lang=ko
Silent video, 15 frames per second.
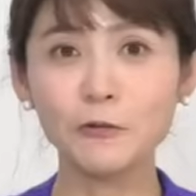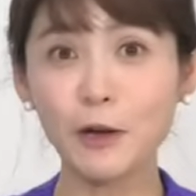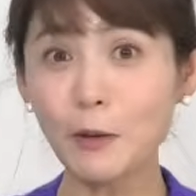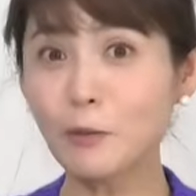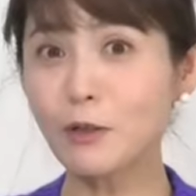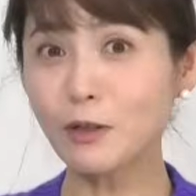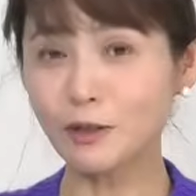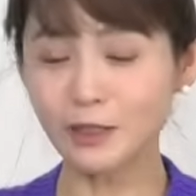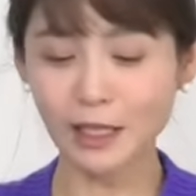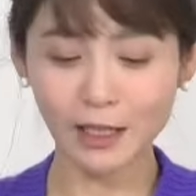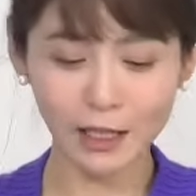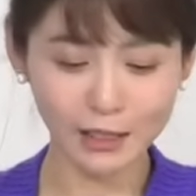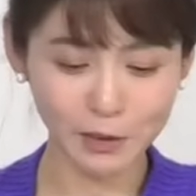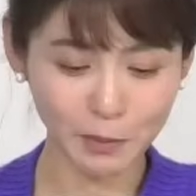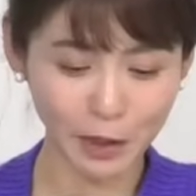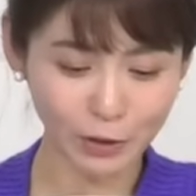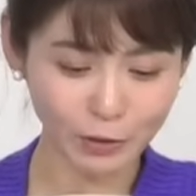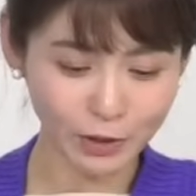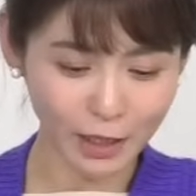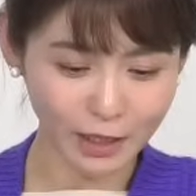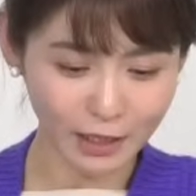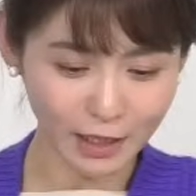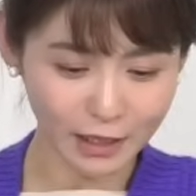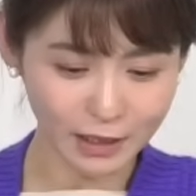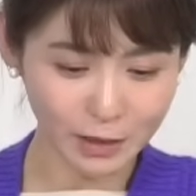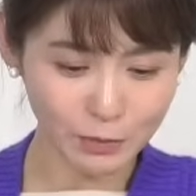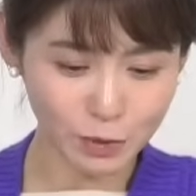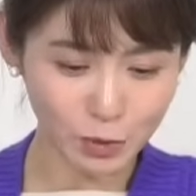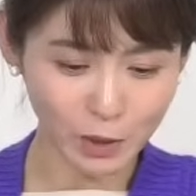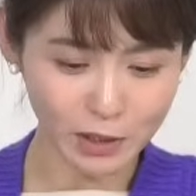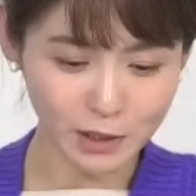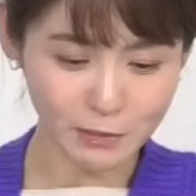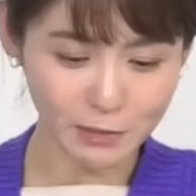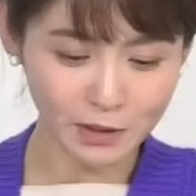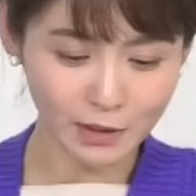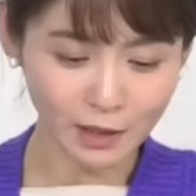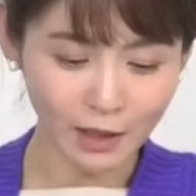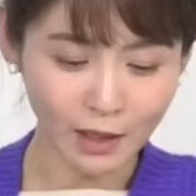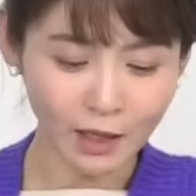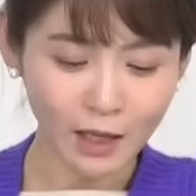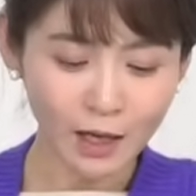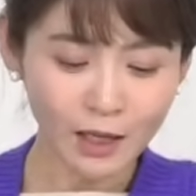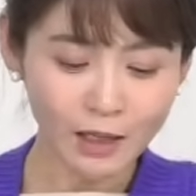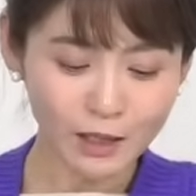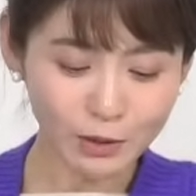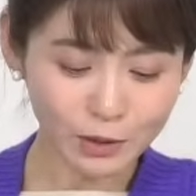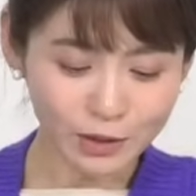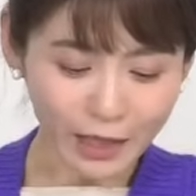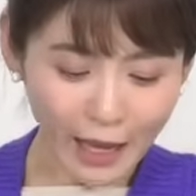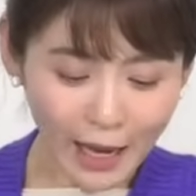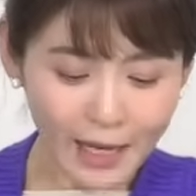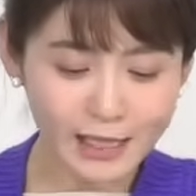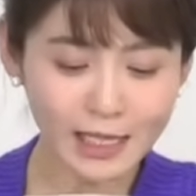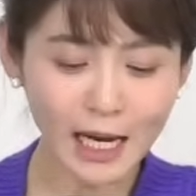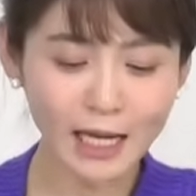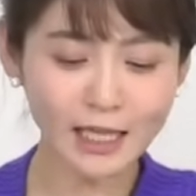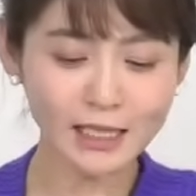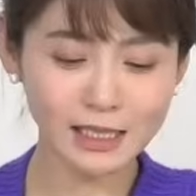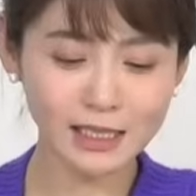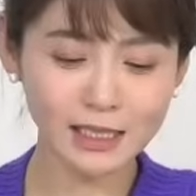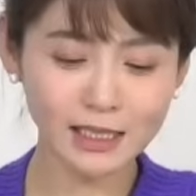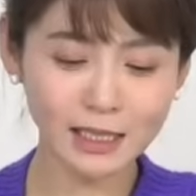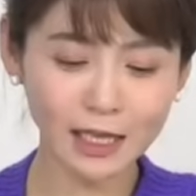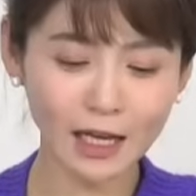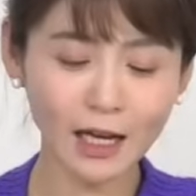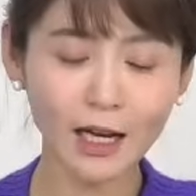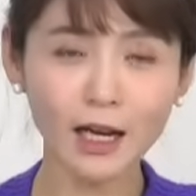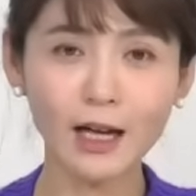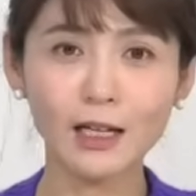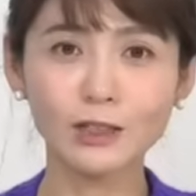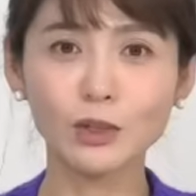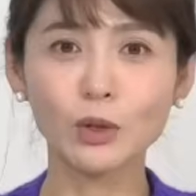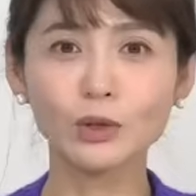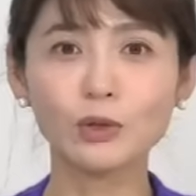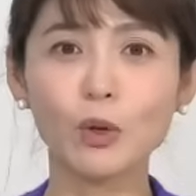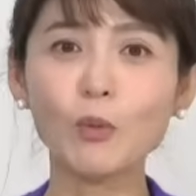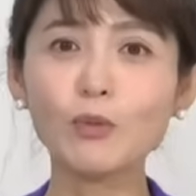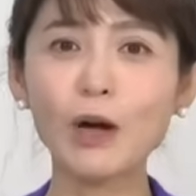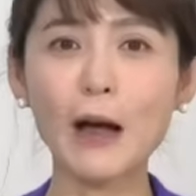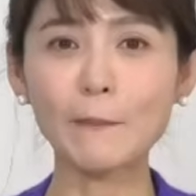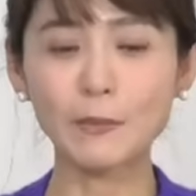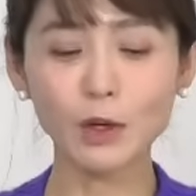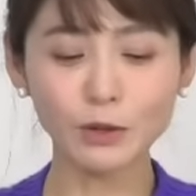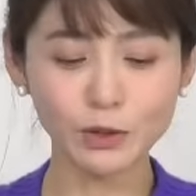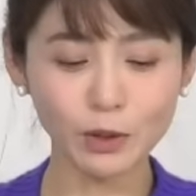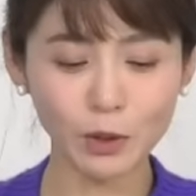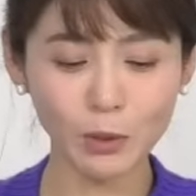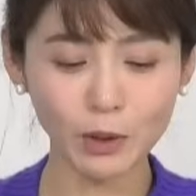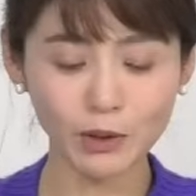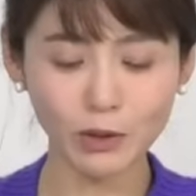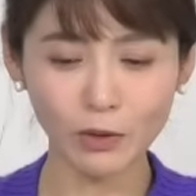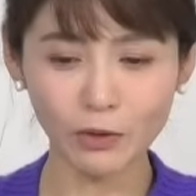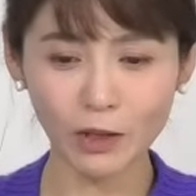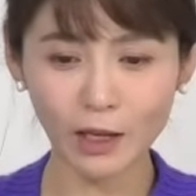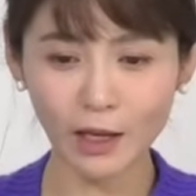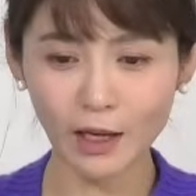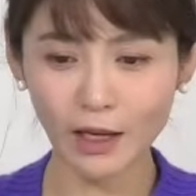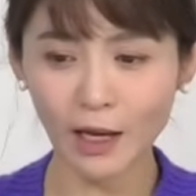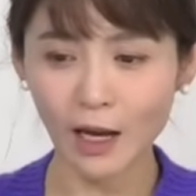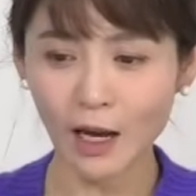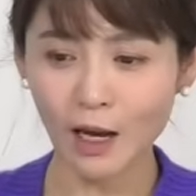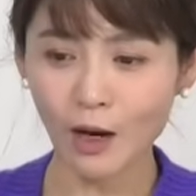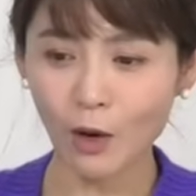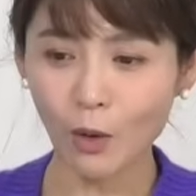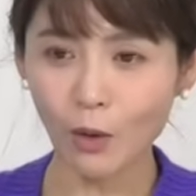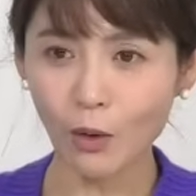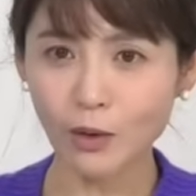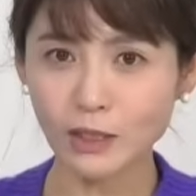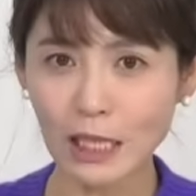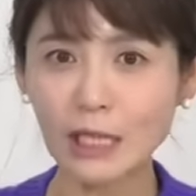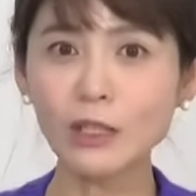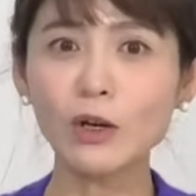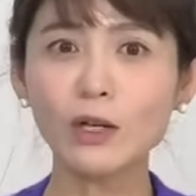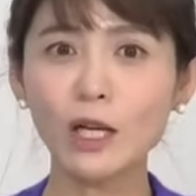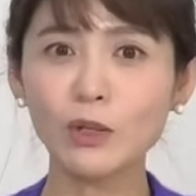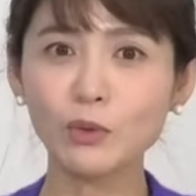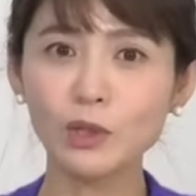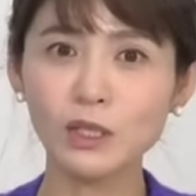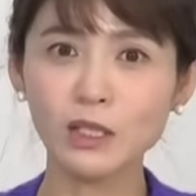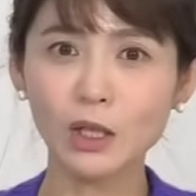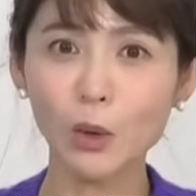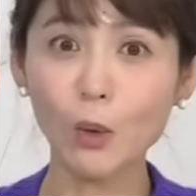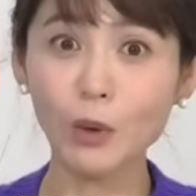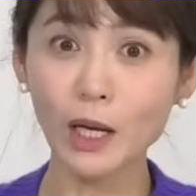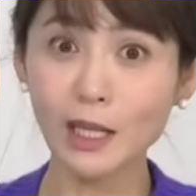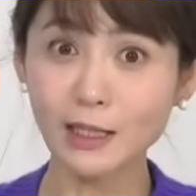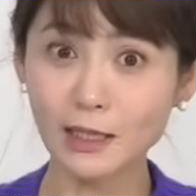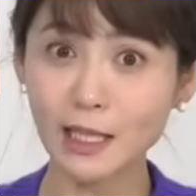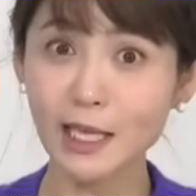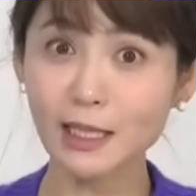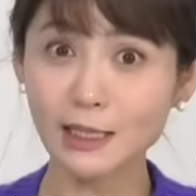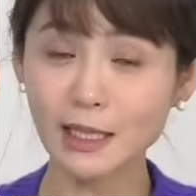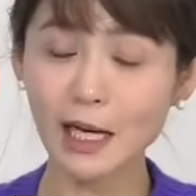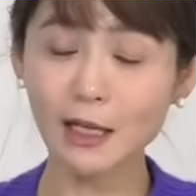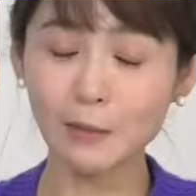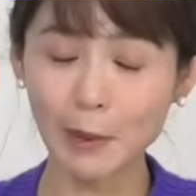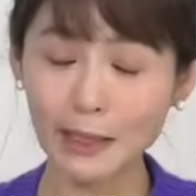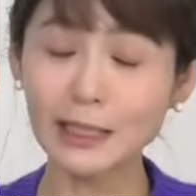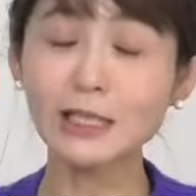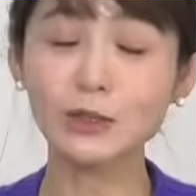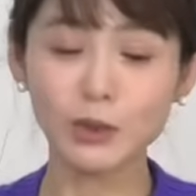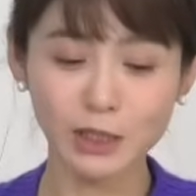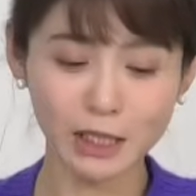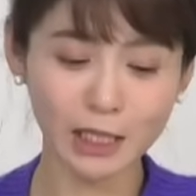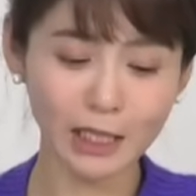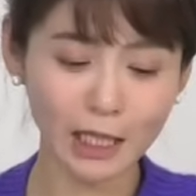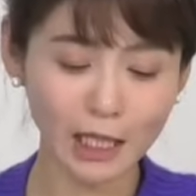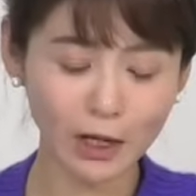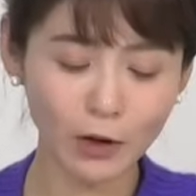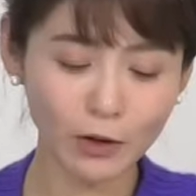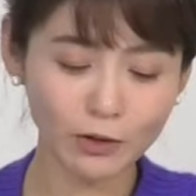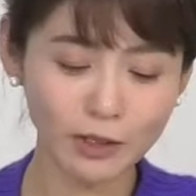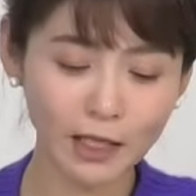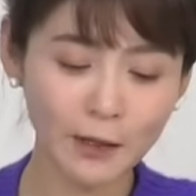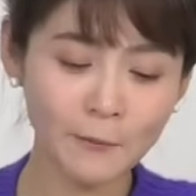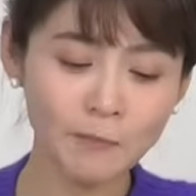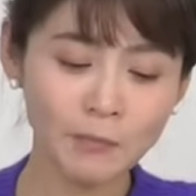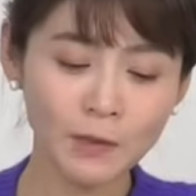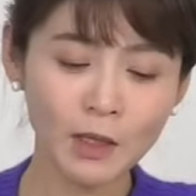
패블러스상까지 받고 나니까 참 좋았습니다. 그리고 대상이 진짜 저는 너무 감격스러웠던 게 작년에도 이제 올해 스테이지상을 받았었잖아요. 근데